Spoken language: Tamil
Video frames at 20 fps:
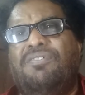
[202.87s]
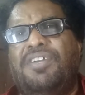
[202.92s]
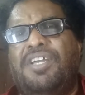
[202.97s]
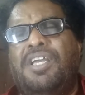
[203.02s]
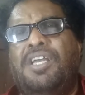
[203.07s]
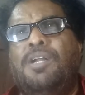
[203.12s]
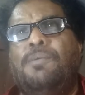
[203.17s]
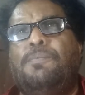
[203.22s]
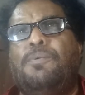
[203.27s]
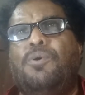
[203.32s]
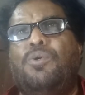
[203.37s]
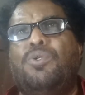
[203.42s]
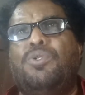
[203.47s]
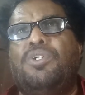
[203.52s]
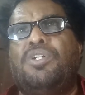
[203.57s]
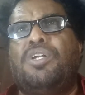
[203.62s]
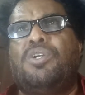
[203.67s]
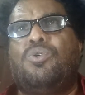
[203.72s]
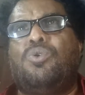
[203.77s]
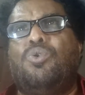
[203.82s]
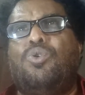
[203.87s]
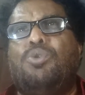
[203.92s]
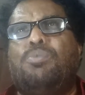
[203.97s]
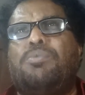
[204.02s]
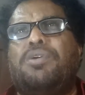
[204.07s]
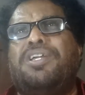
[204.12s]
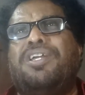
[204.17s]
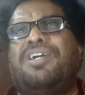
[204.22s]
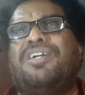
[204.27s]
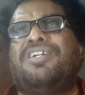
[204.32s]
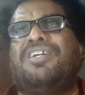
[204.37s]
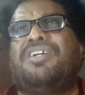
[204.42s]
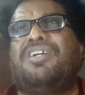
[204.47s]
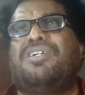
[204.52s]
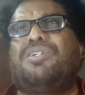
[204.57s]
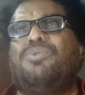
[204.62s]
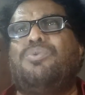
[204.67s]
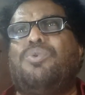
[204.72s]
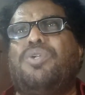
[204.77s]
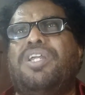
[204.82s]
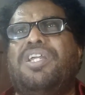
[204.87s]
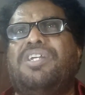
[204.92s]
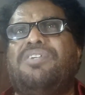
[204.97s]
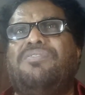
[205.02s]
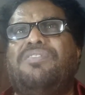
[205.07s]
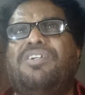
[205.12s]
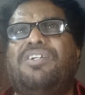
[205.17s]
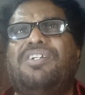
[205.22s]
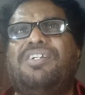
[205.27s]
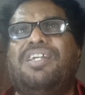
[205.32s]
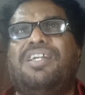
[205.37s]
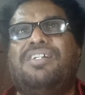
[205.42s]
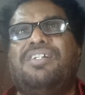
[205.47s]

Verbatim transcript: வேல் போன்ற கூர்மையான கண் உடையவள்